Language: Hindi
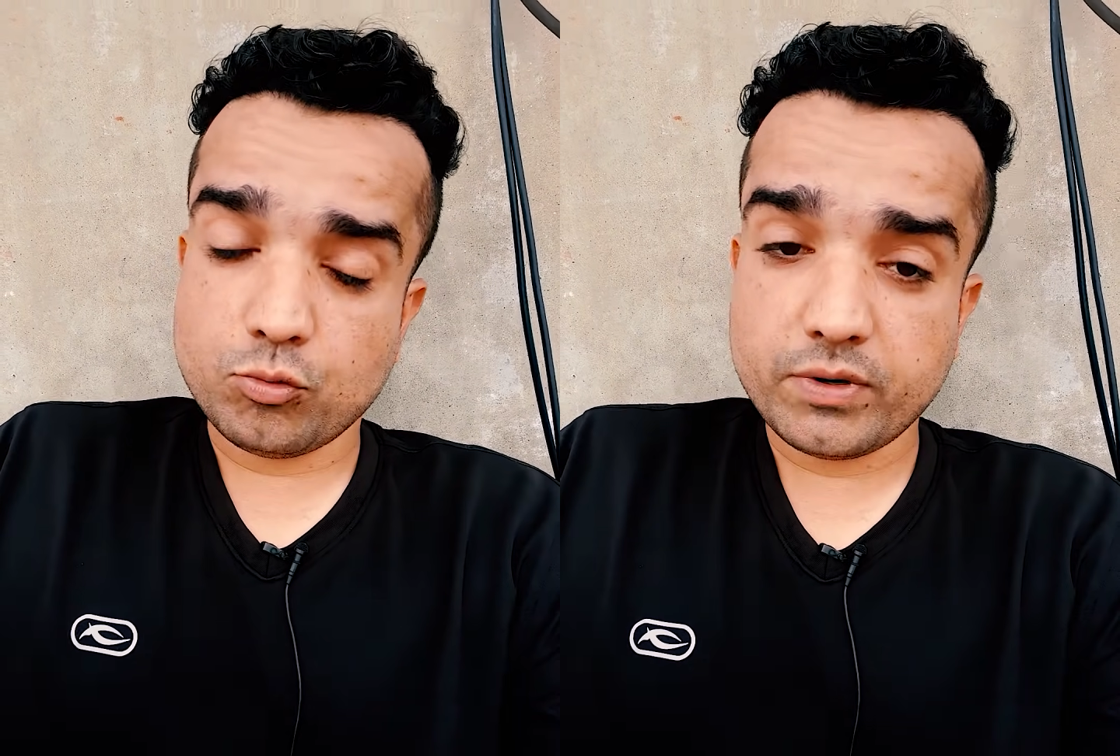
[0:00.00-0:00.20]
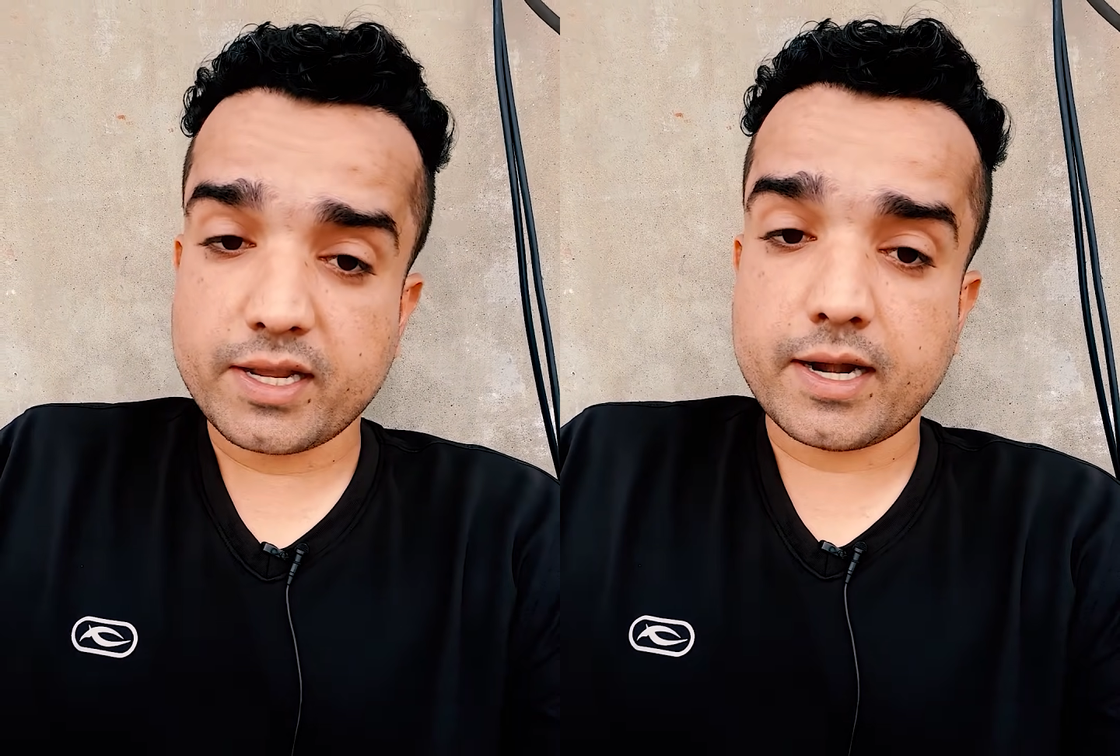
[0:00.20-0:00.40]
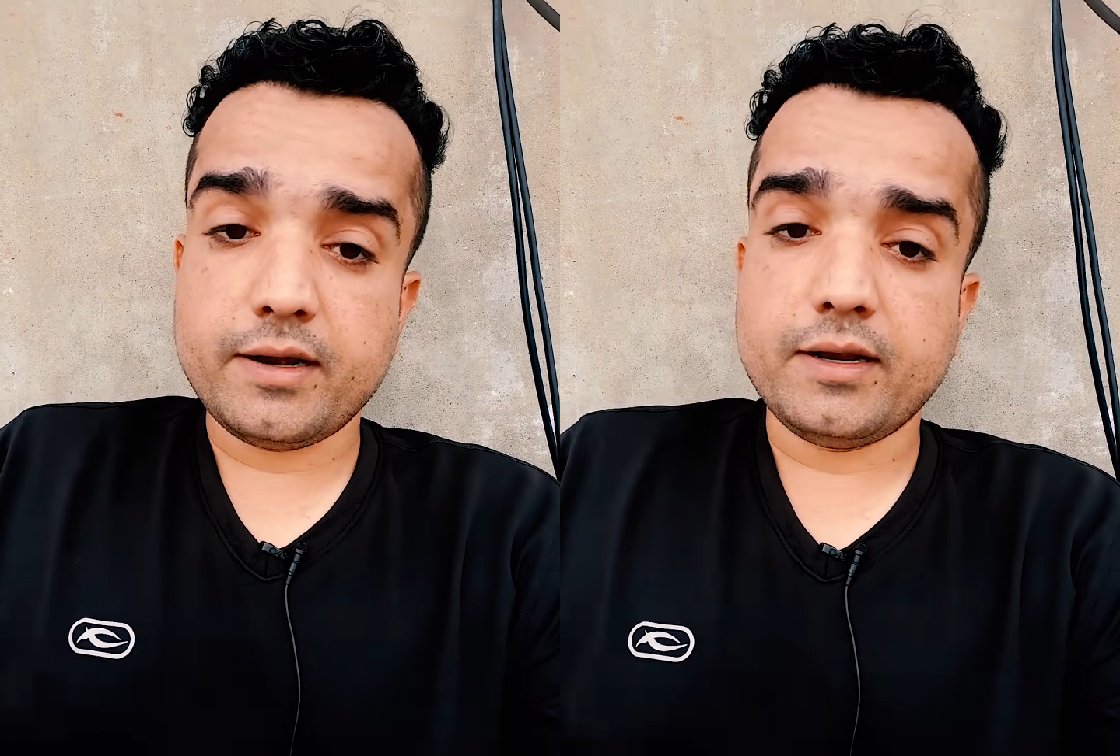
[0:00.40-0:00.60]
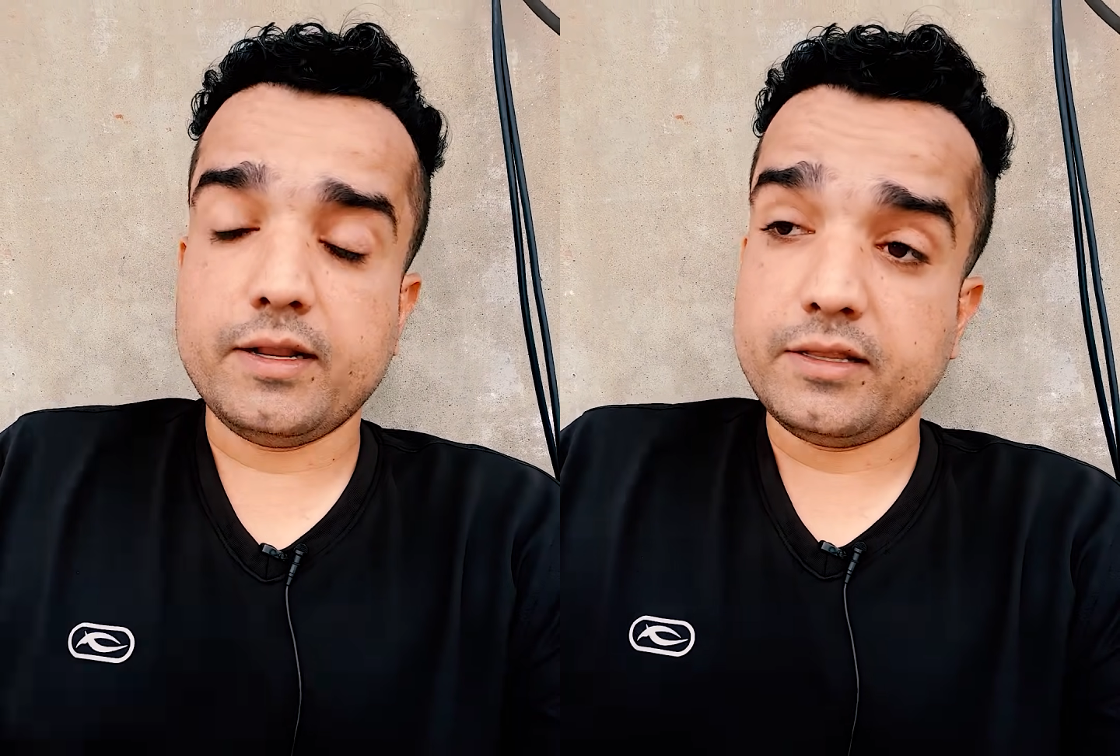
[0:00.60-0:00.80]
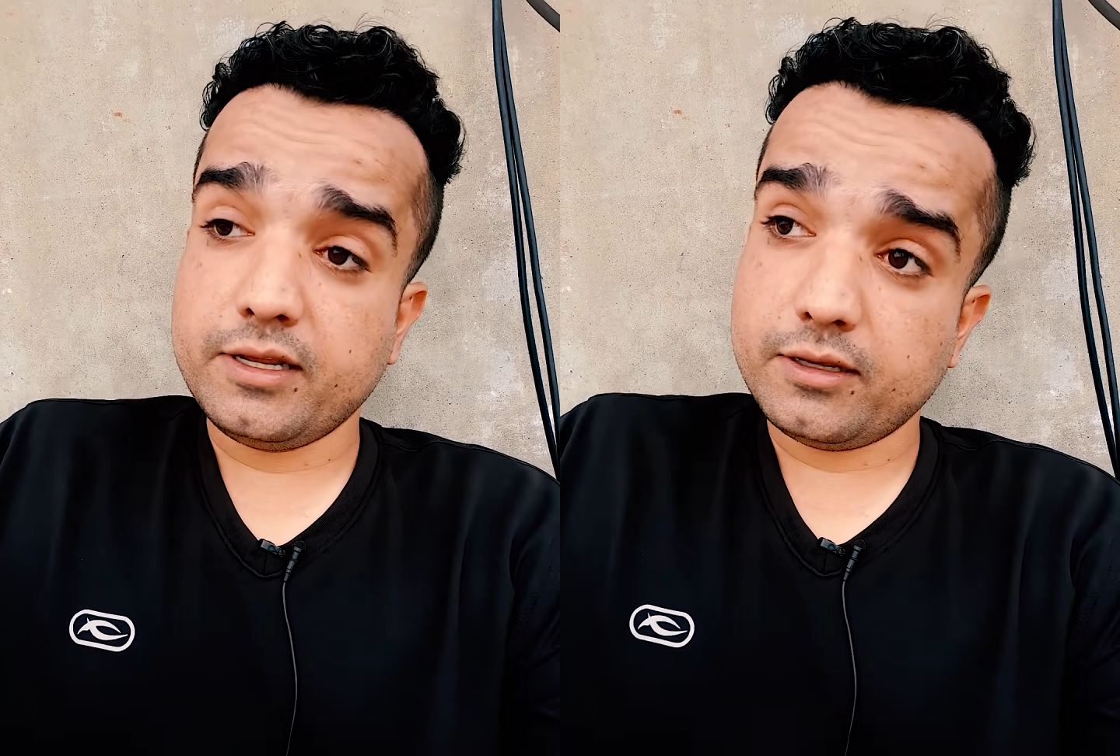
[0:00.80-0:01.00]
तुमने गारंटी
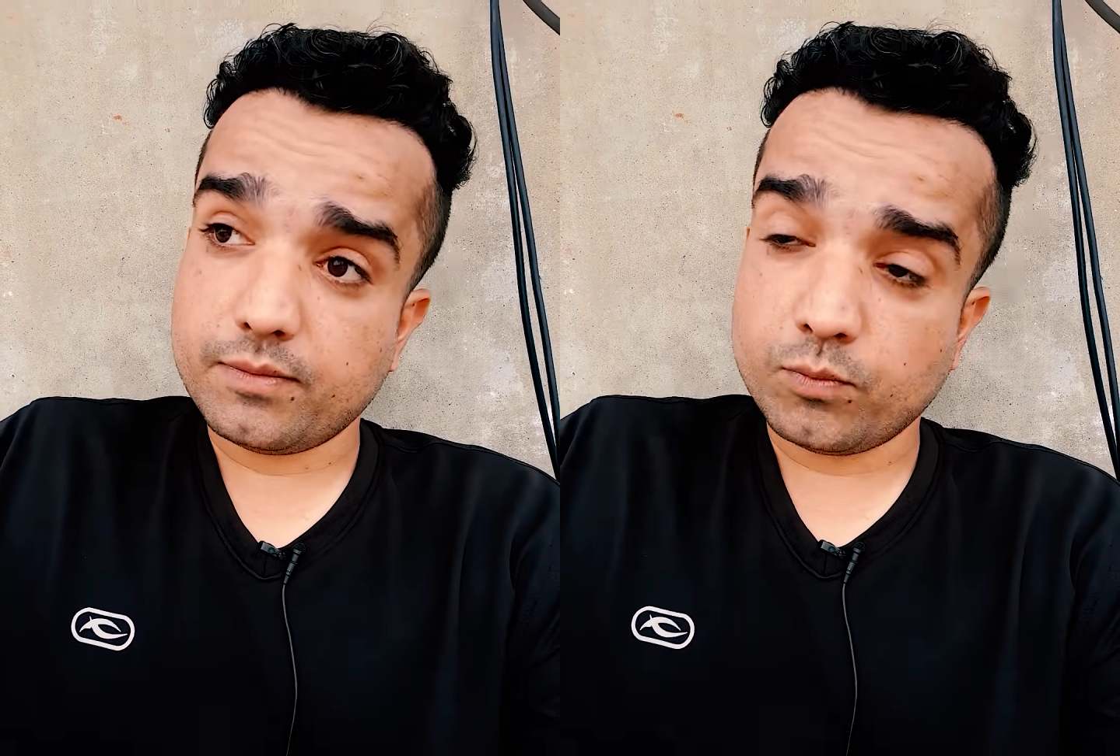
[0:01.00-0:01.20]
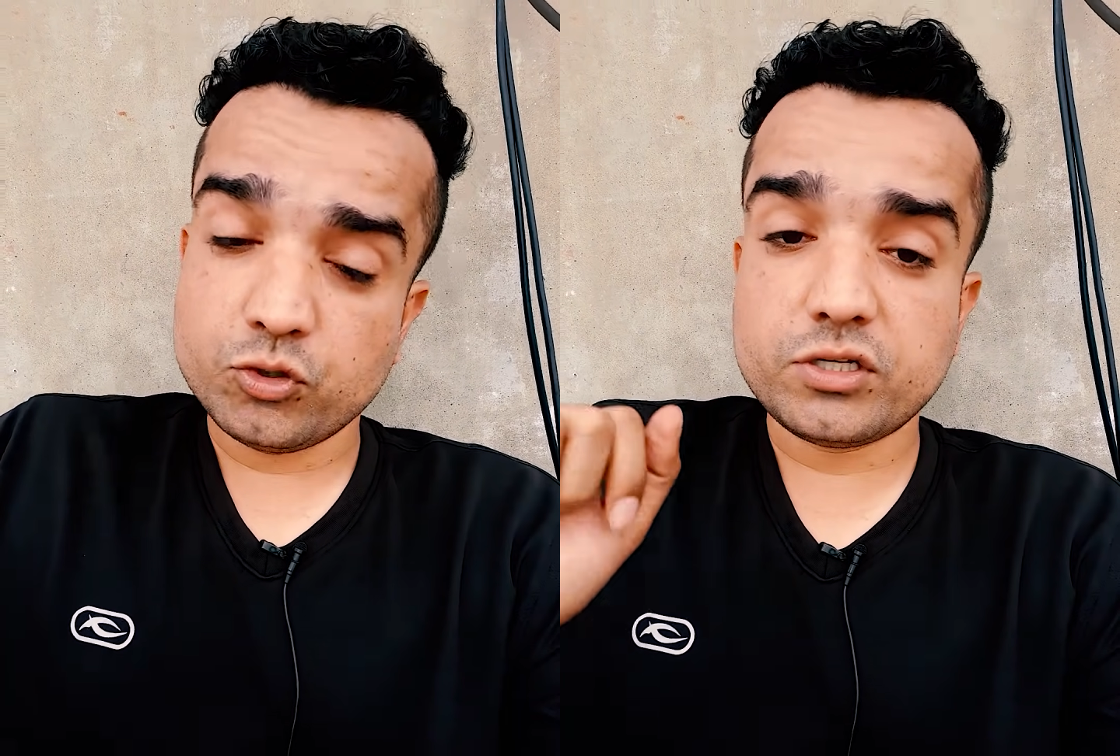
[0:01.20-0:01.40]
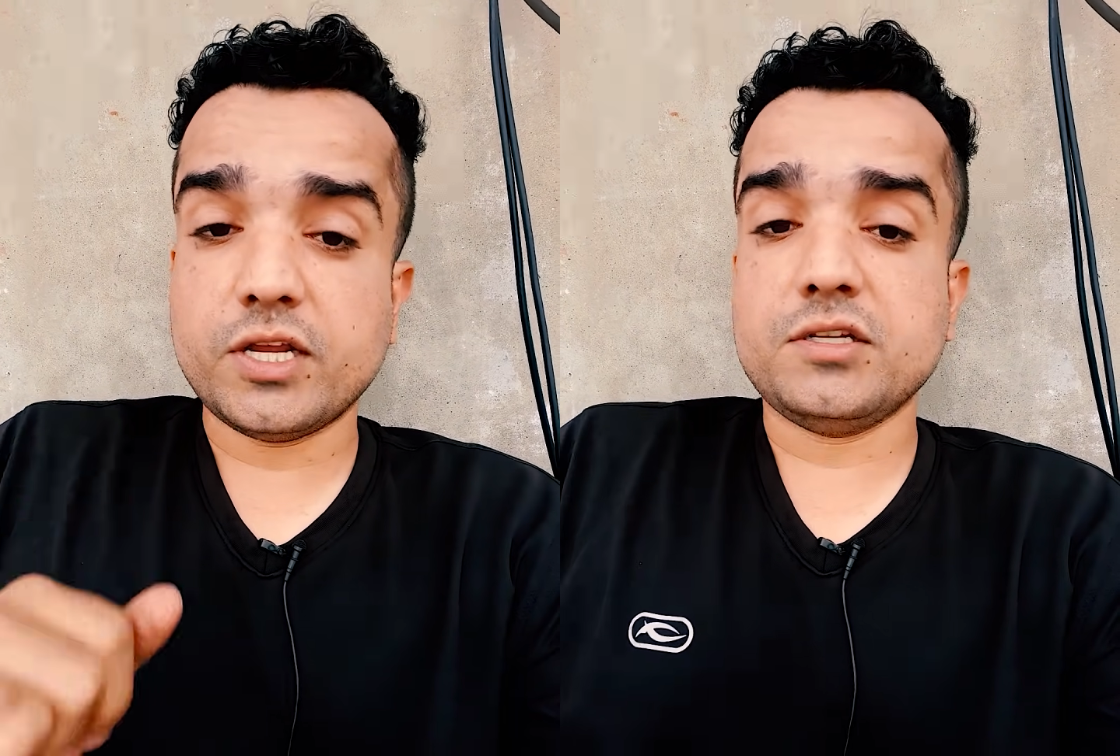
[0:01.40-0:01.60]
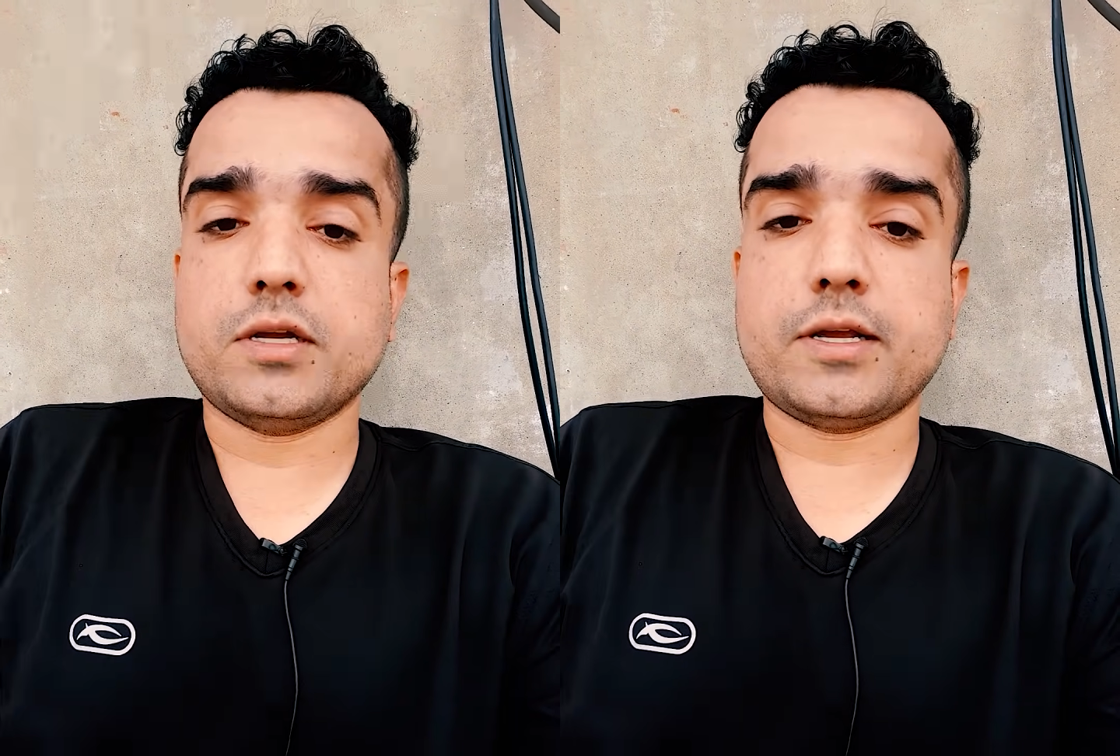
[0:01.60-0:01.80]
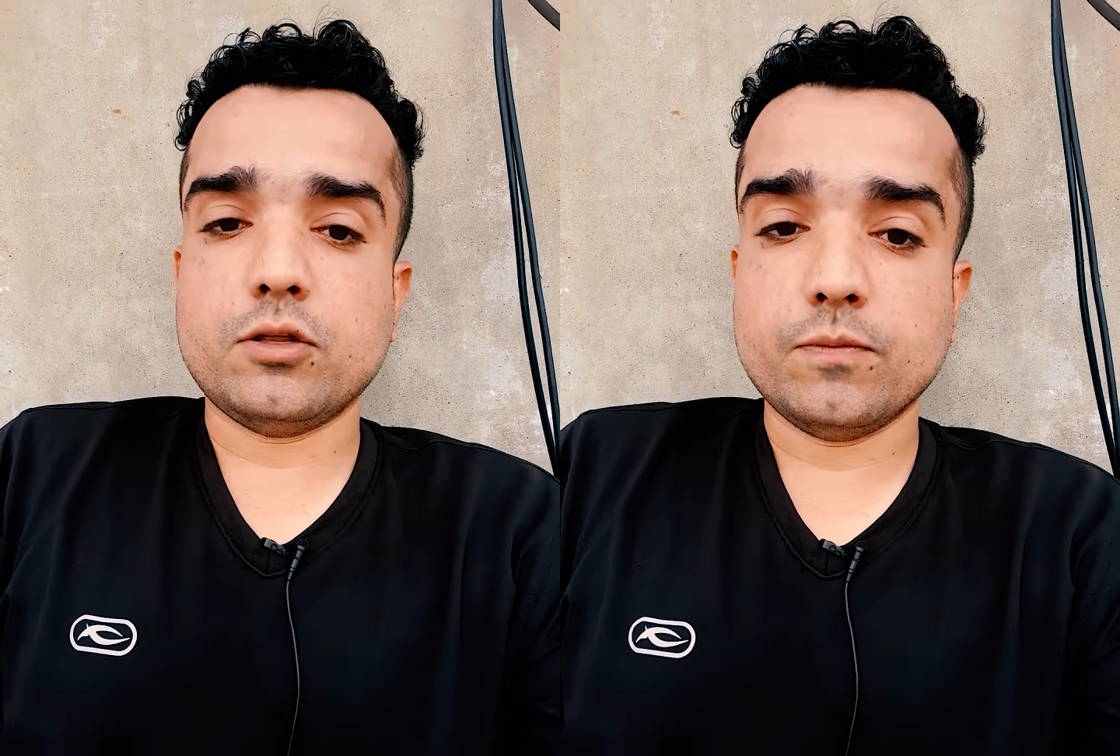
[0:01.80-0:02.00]
ली थी मुझे चेंज
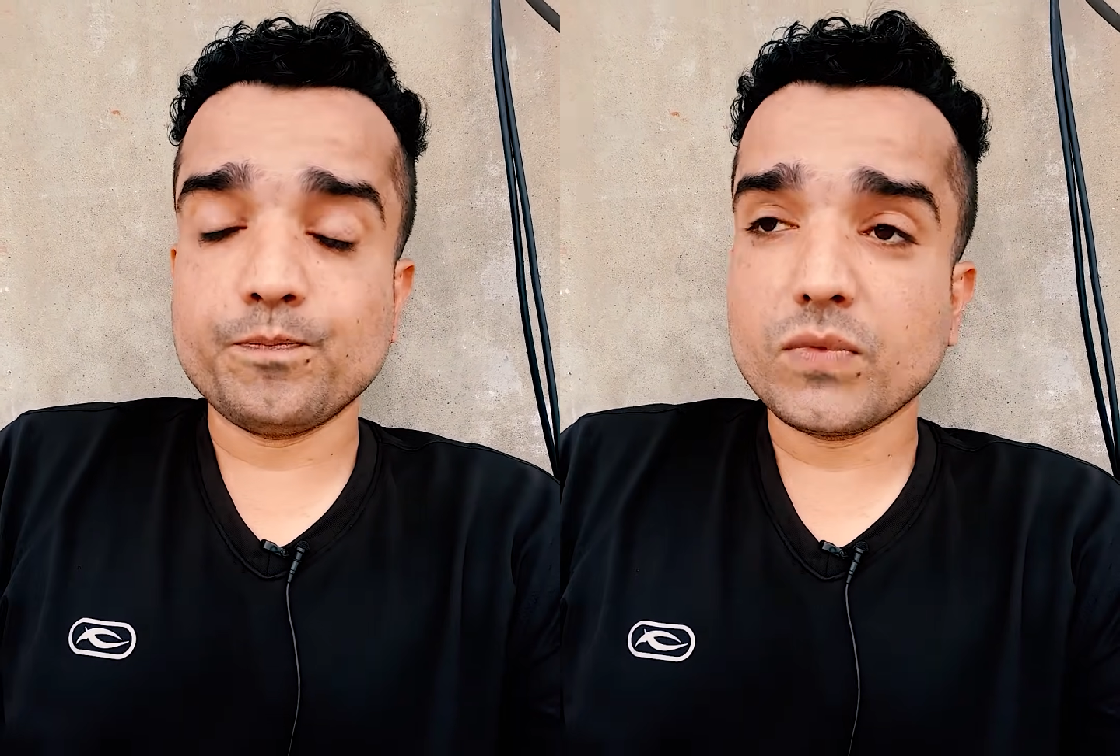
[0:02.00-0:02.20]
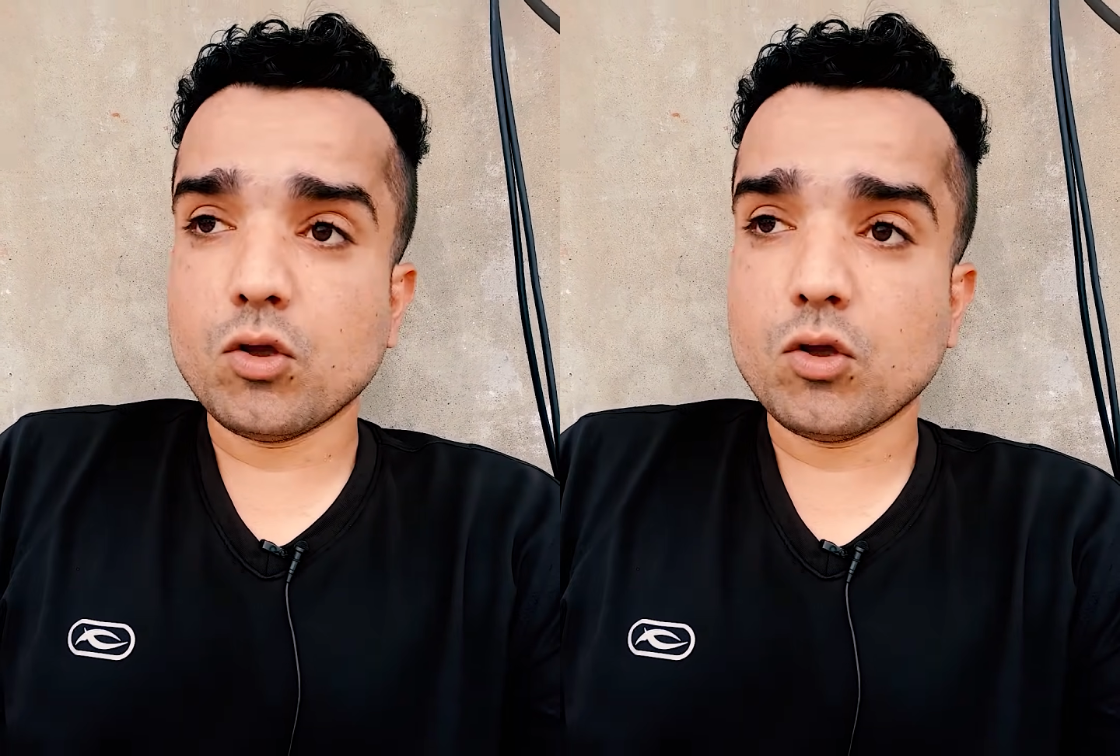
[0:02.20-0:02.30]
करके दो